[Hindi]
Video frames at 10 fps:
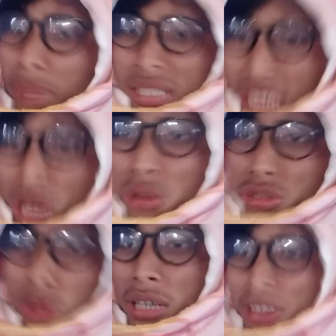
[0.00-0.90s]
बच्चा
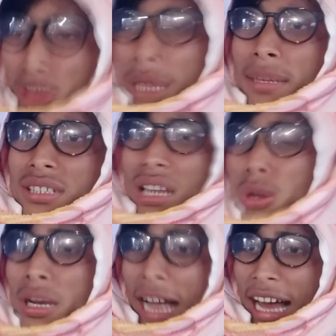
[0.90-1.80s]
लोग छोटा छोटा बच्चा
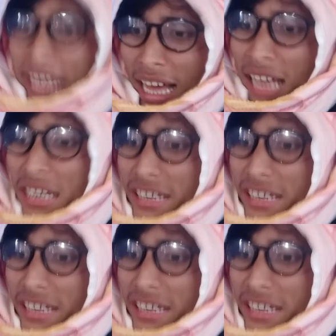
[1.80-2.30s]
लोग खाना